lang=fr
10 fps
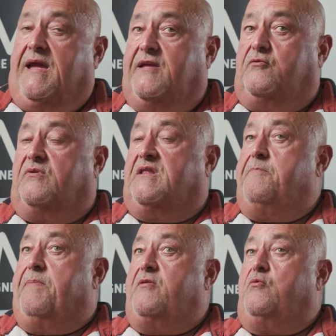Et donc les
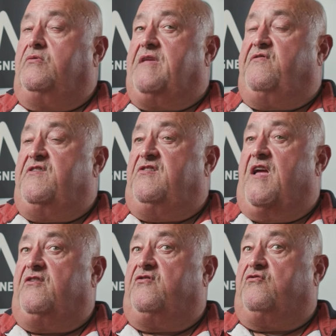panneaux
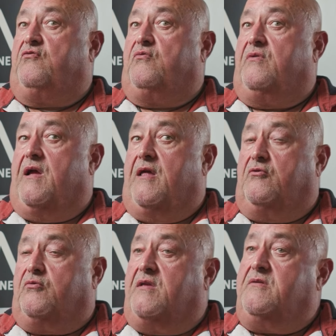d'affichage sont à
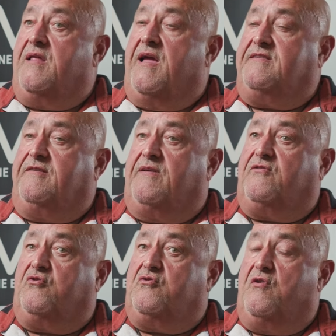l'endroit de la
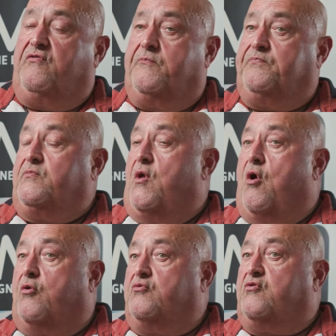RD69
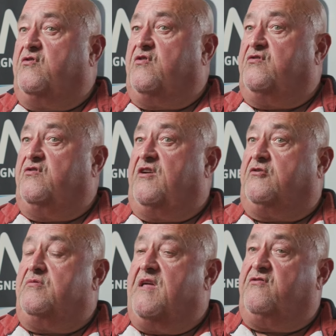en contresens de
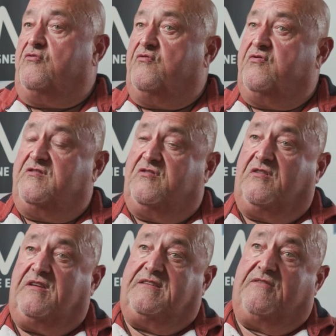circulation, il faut
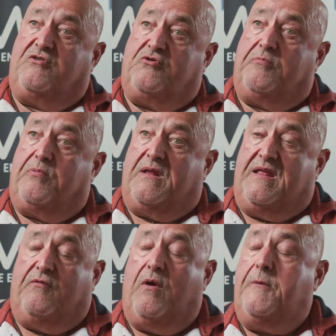sortir de sa voiture pour aller
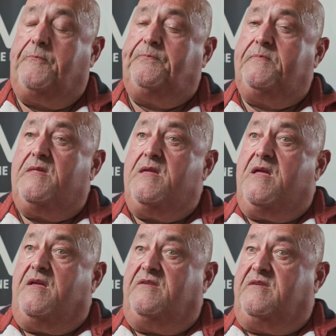les voir.
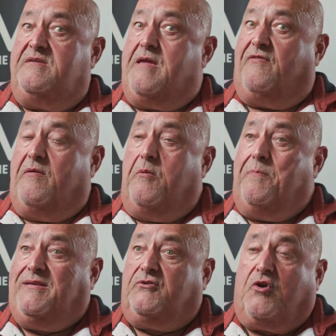Il n'y a vraiment
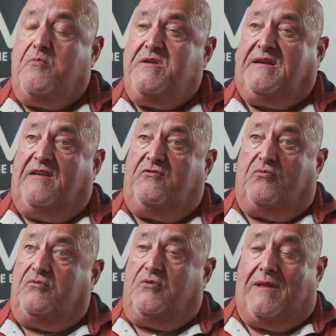pas de communication
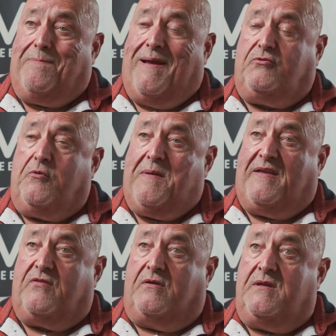de la part de
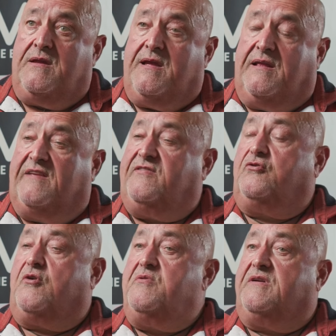personne. La
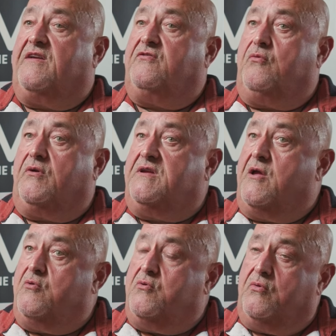seule communication qui a
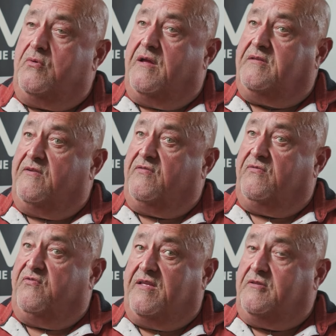eu lieu a été
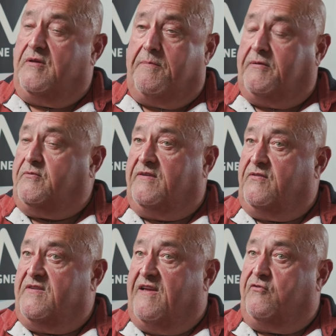faite de la part de
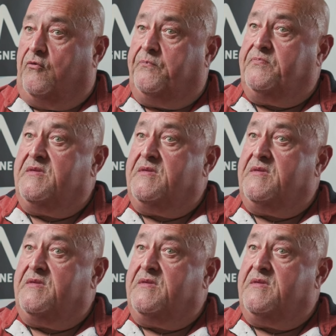l'association